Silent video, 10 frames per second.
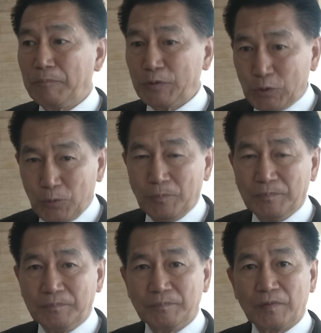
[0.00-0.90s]
การประชุม
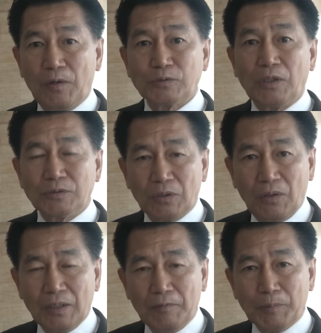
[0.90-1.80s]
ของสส
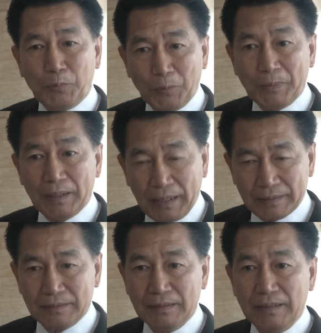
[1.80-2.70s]
คือวันพุธพฤหัส
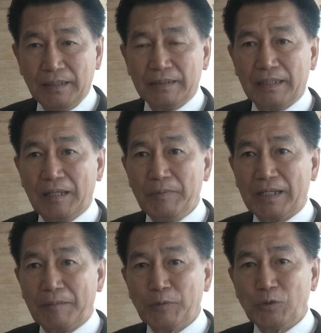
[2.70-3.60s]
แต่ถ้ามี
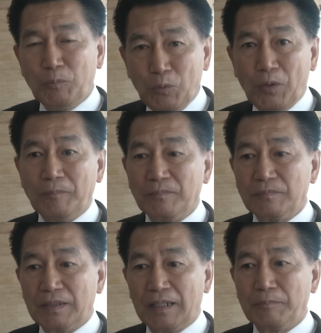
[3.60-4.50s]
การประชุมร่วม
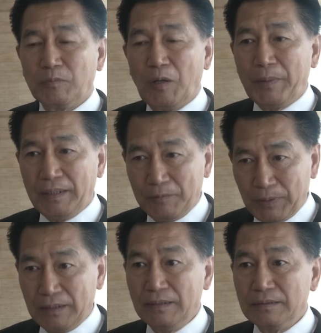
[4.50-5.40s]
นะครับก็เป็นอีก
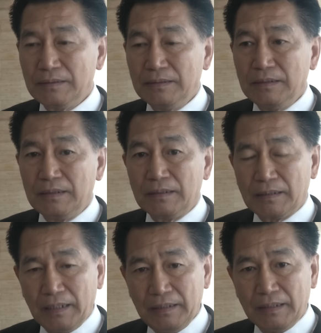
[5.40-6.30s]
วันหนึ่งดัง
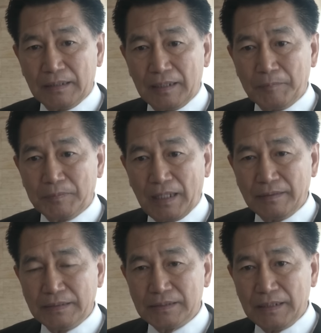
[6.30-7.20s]
นั้นเนี่ยนะครับการ
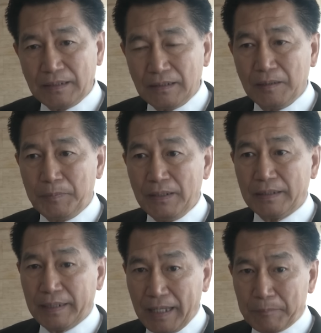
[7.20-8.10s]
ติดสติกเกอร์เพื่อ
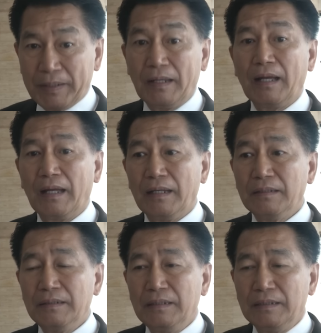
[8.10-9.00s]
แก้ปัญหา
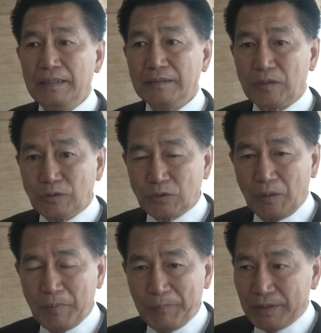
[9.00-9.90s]
ที่สส
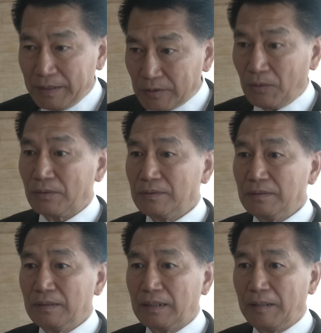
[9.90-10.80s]
ไม่มีที่จอด
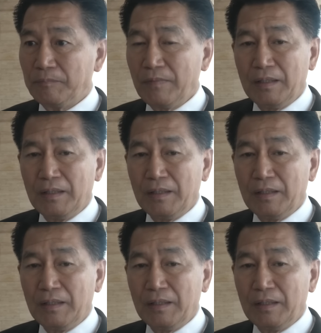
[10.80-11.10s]
นะครับ